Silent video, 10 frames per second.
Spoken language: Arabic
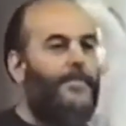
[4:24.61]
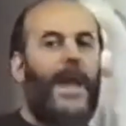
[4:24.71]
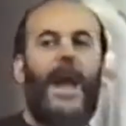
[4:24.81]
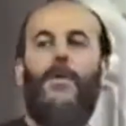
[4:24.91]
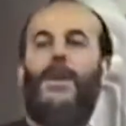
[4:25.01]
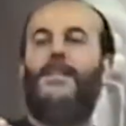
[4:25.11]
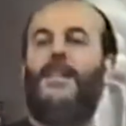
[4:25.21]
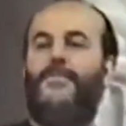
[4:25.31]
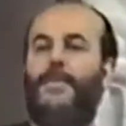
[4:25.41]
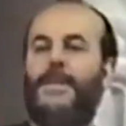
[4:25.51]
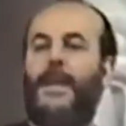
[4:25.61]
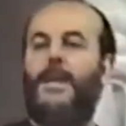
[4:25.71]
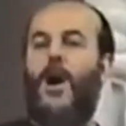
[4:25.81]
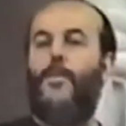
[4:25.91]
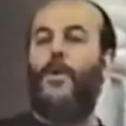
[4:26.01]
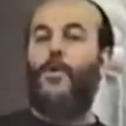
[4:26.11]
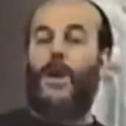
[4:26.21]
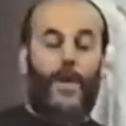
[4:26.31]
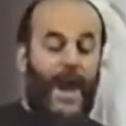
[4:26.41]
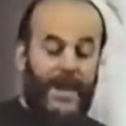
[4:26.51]
بيحاول يلتف بطريقه او
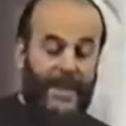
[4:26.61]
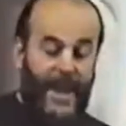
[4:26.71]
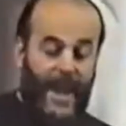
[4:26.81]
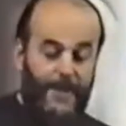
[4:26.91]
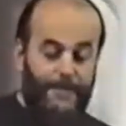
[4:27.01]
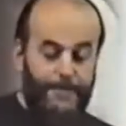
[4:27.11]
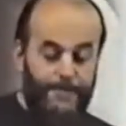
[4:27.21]
باخرى واخرها